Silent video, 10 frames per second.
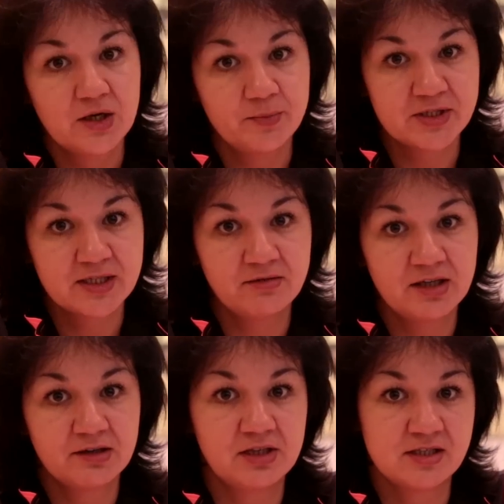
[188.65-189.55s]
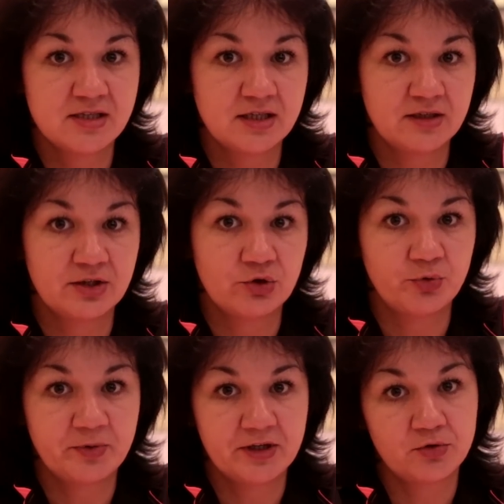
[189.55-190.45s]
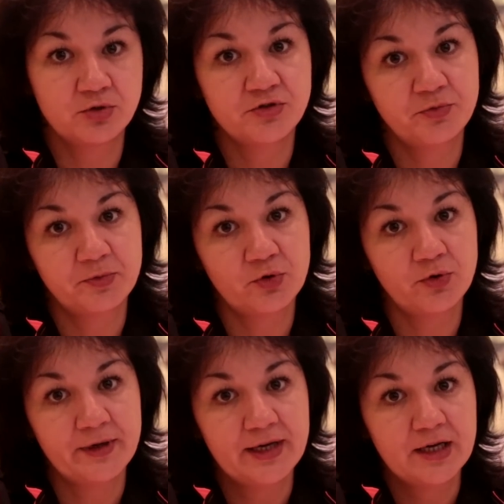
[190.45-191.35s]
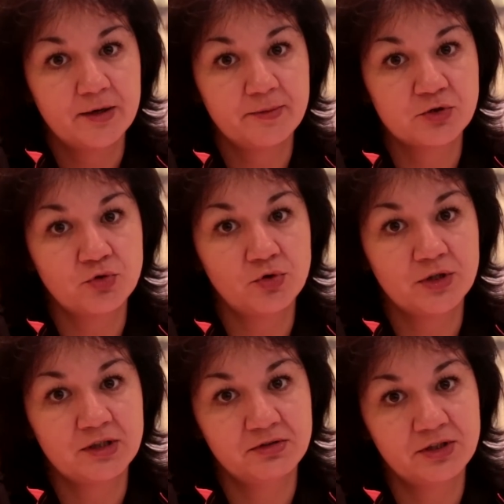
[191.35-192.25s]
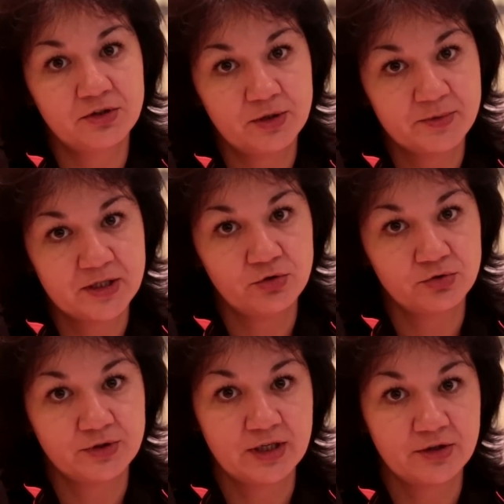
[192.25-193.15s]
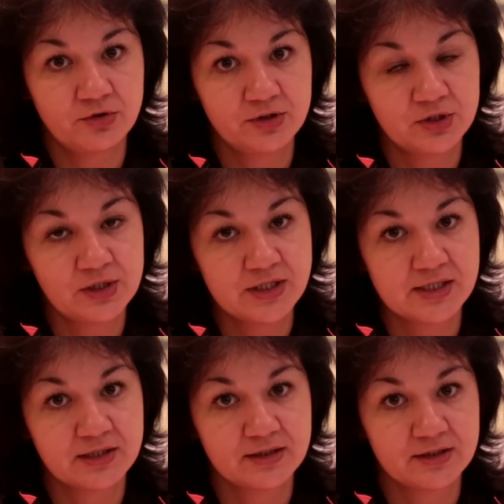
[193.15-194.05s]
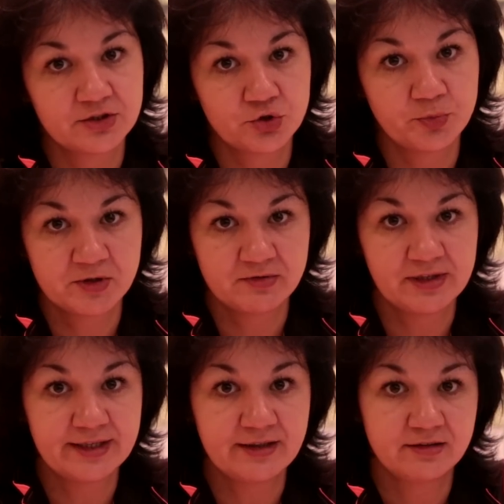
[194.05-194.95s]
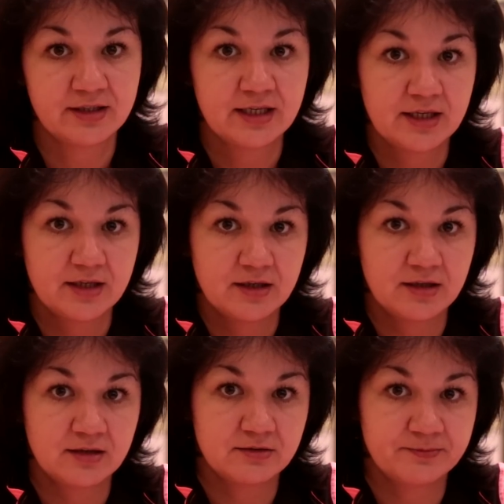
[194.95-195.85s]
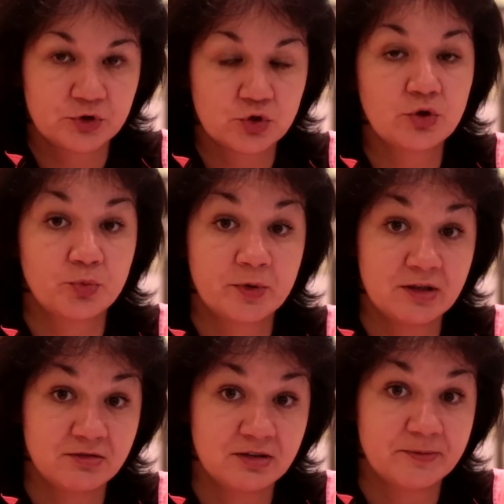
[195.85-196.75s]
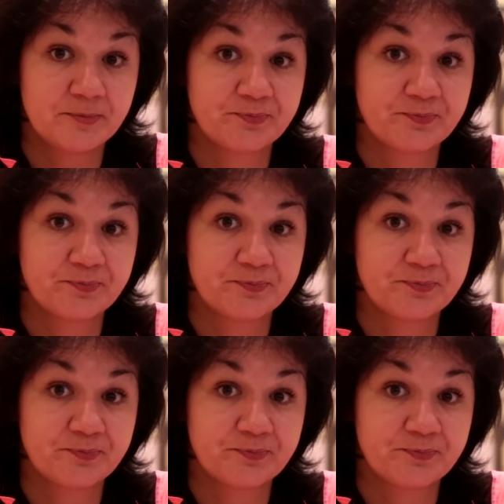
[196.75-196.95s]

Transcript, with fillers: Мы разговаривали с Дианой о переходе в ПРО, поскольку она выиграла абсолютку на Арнольд Классик, что позволяет, э, что дает право